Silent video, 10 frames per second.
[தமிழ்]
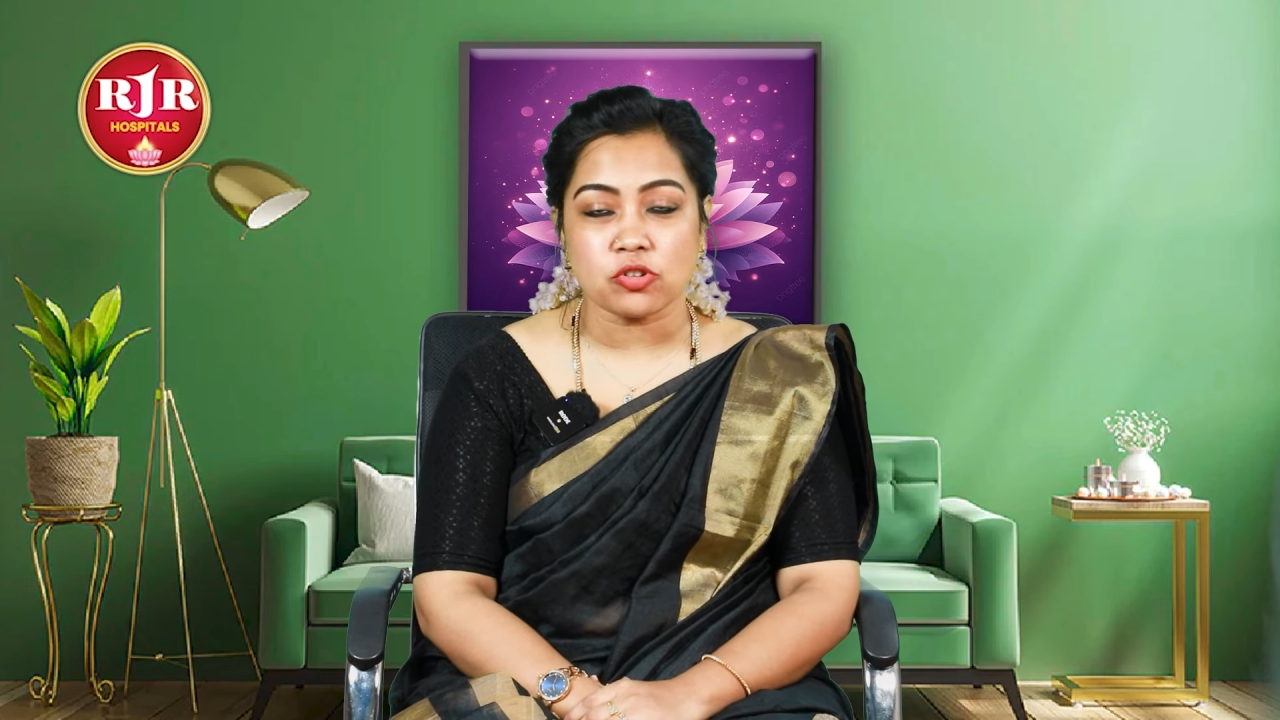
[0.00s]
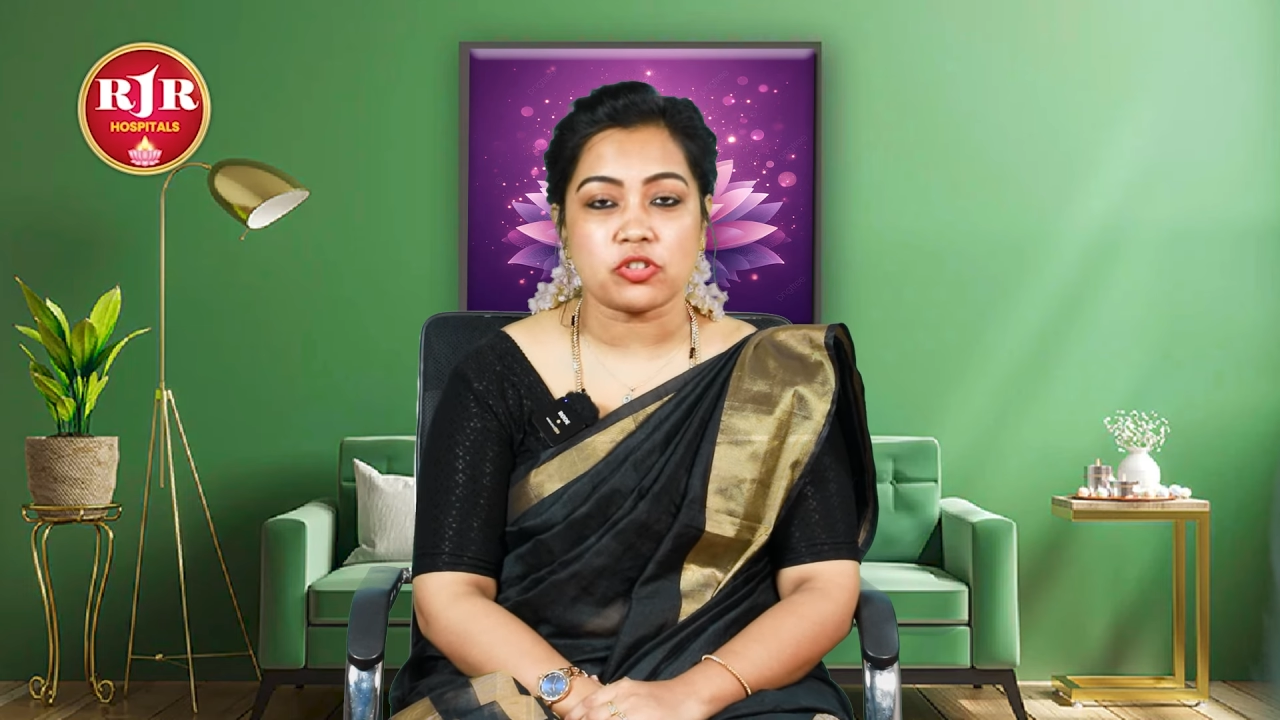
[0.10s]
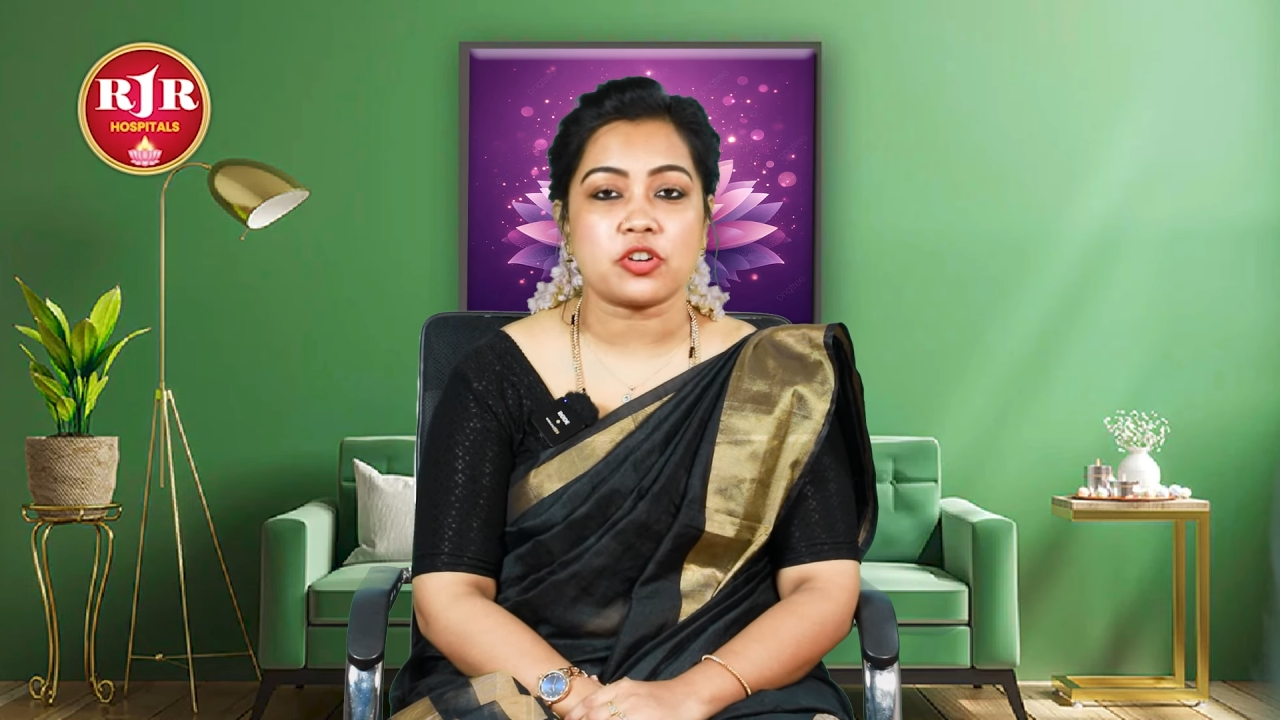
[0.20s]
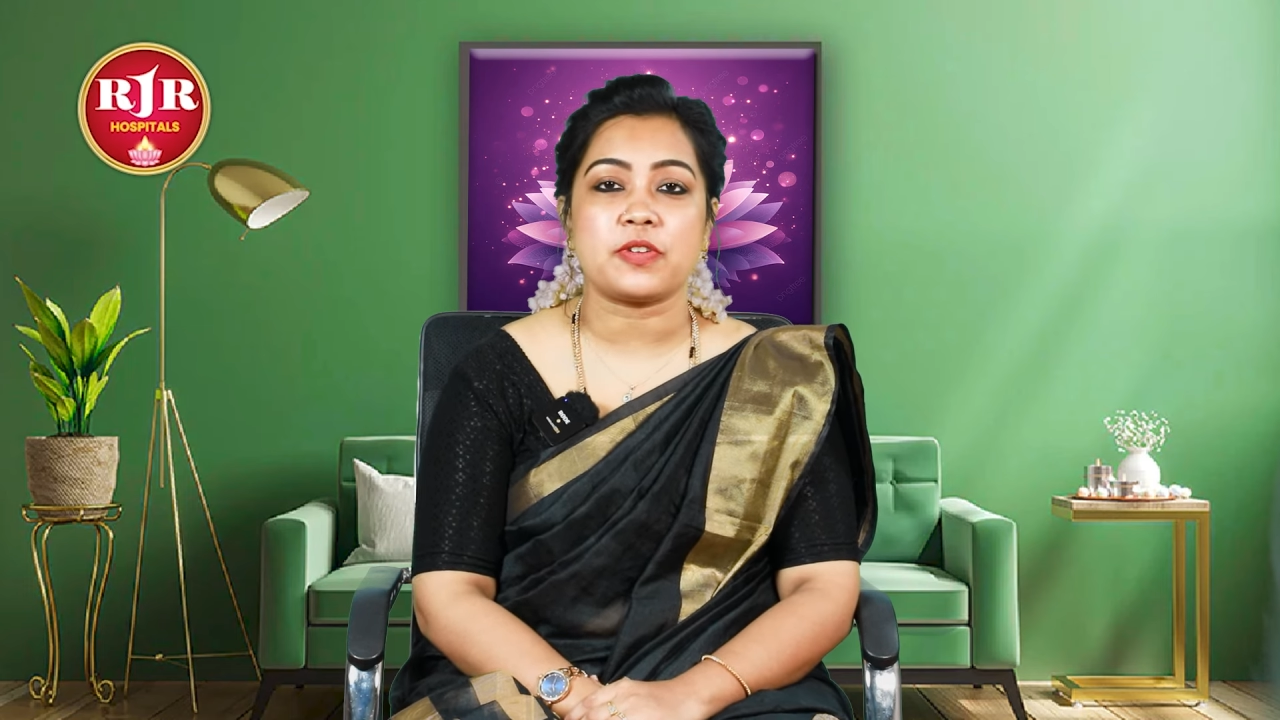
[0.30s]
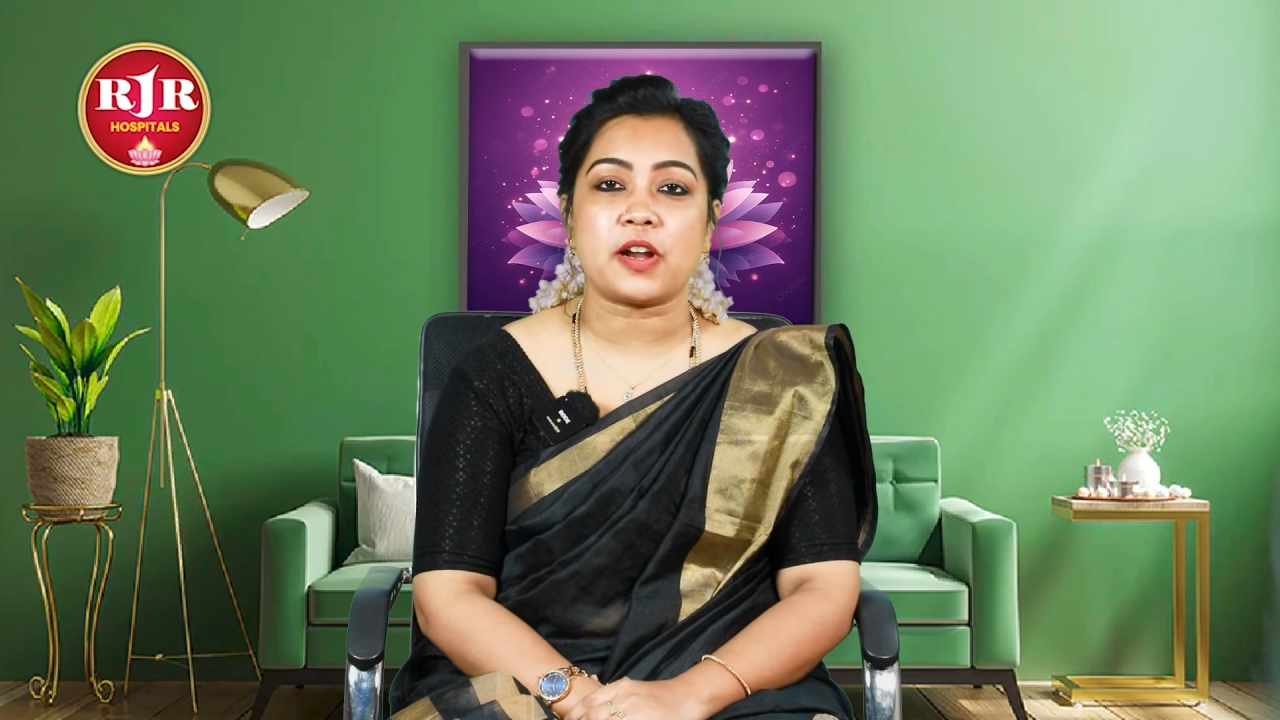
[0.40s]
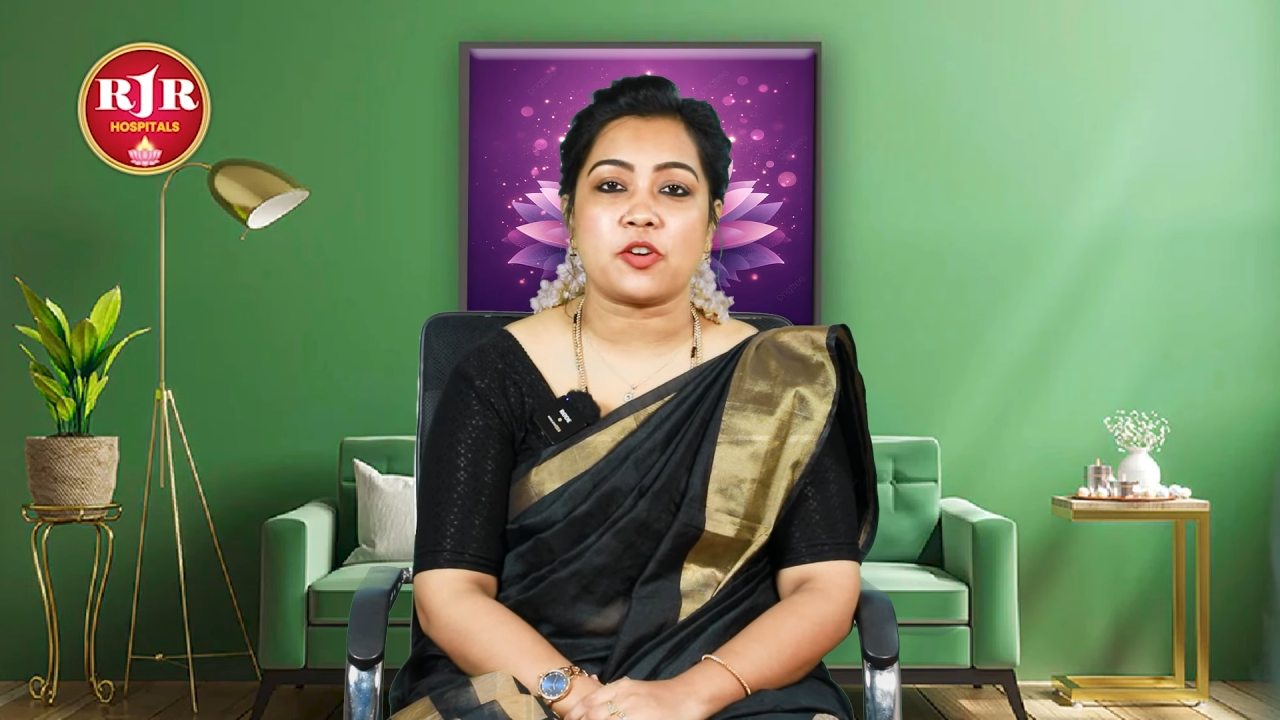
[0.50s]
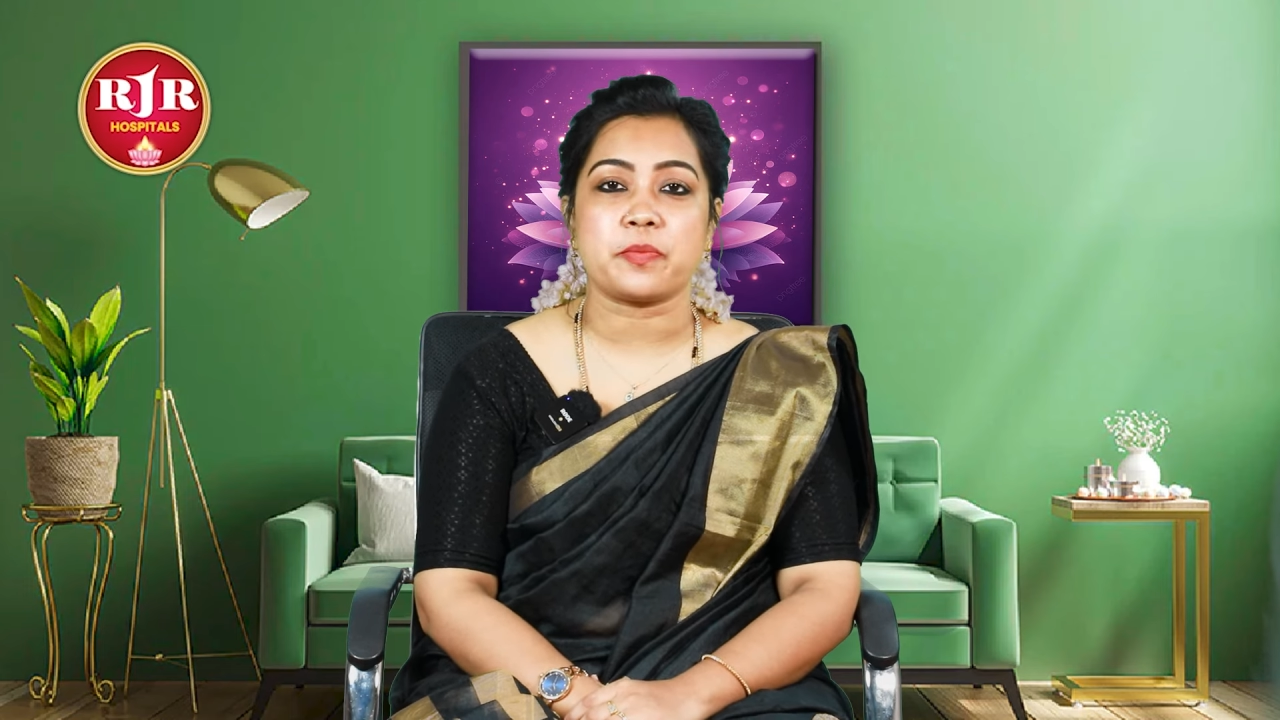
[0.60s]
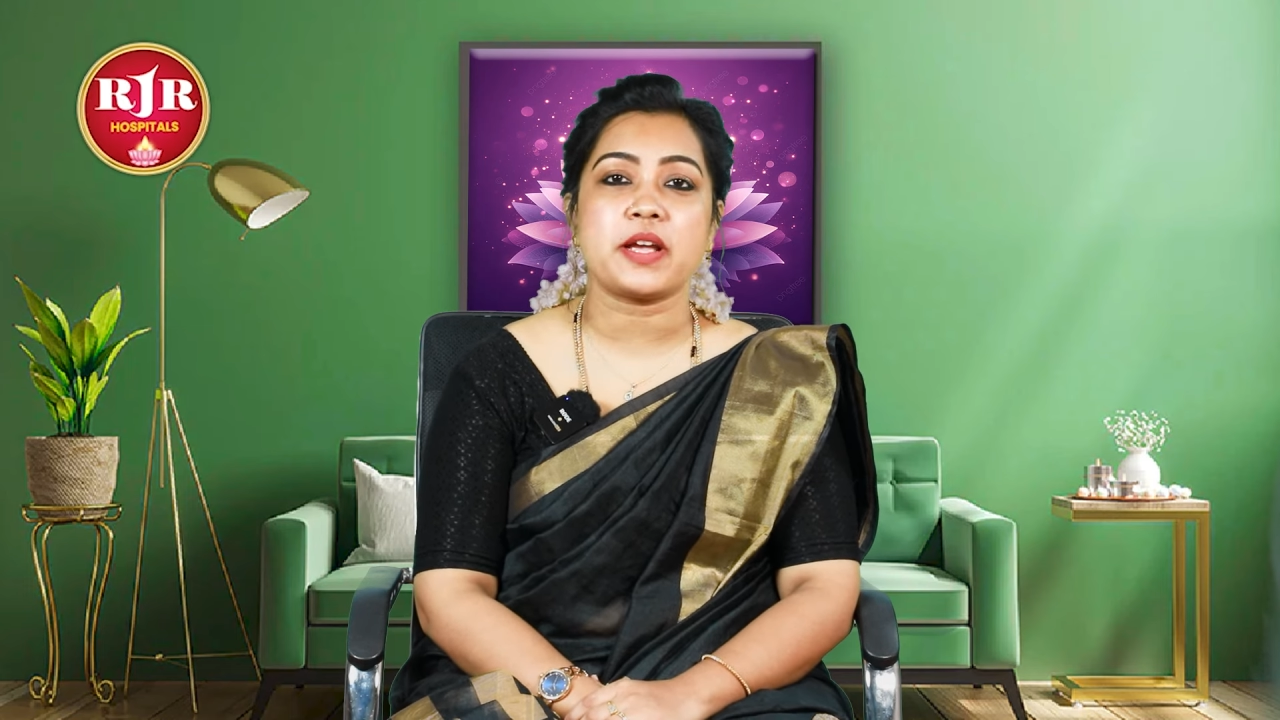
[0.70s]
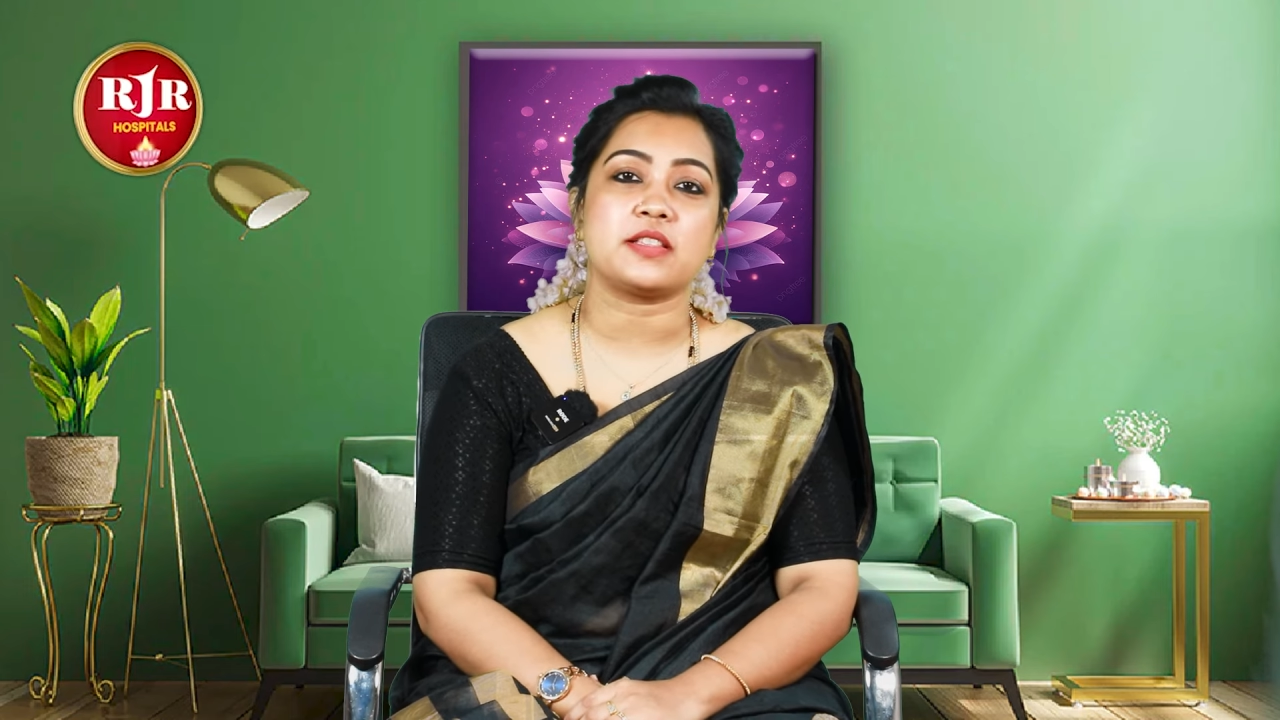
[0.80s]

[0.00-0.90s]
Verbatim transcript: தொந்தரவுனாலுமே